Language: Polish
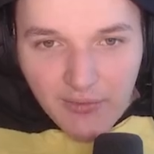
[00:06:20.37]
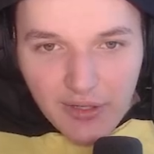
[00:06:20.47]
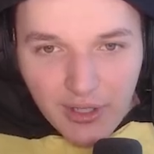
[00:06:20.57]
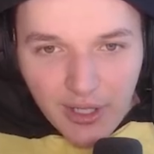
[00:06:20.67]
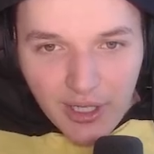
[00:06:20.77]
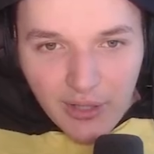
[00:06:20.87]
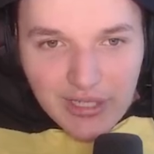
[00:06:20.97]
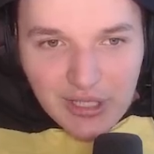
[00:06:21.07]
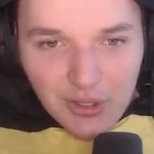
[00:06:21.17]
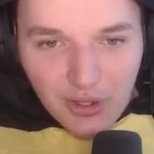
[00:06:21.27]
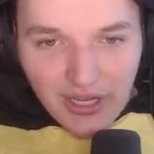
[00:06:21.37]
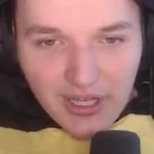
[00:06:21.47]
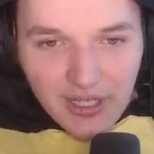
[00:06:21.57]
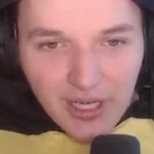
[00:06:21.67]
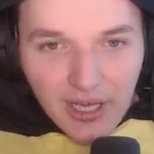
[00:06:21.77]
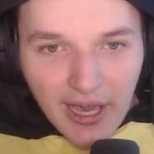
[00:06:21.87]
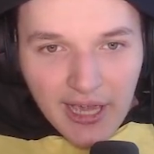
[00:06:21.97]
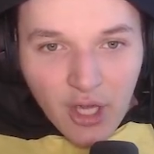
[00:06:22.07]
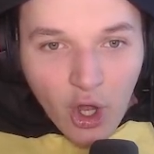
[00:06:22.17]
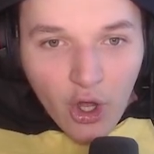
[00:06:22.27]
Widzę, We- widzę. Weź coś do ręki.
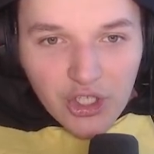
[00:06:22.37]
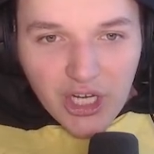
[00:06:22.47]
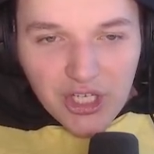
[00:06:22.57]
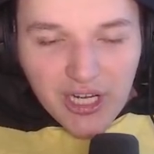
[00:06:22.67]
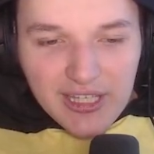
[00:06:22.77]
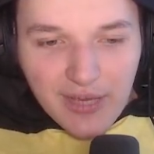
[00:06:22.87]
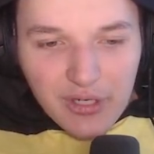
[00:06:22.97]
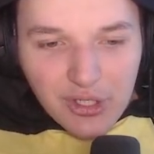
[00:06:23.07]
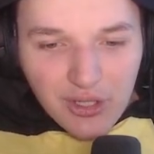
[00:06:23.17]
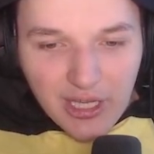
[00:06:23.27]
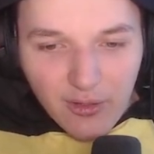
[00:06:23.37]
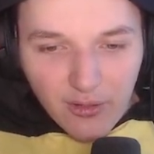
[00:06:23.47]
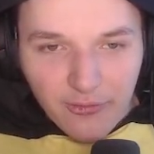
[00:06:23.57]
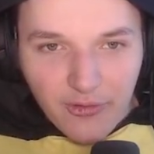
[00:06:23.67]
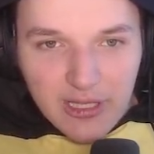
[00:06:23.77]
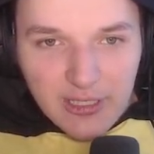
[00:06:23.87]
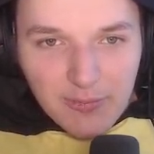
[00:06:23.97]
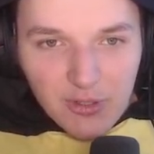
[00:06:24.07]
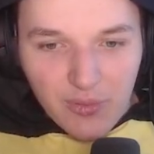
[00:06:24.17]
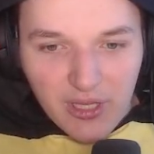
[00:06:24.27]
Ej, czekaj, czekaj, nie, weź to daj, o, w inny
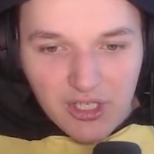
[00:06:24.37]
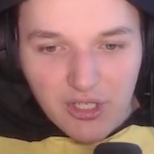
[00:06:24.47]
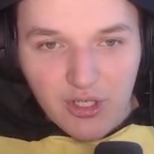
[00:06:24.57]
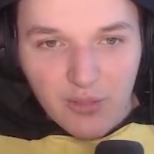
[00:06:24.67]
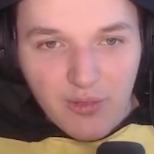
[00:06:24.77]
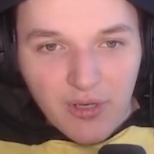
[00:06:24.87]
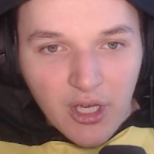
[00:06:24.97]
sposób, inaczej to zrobimy.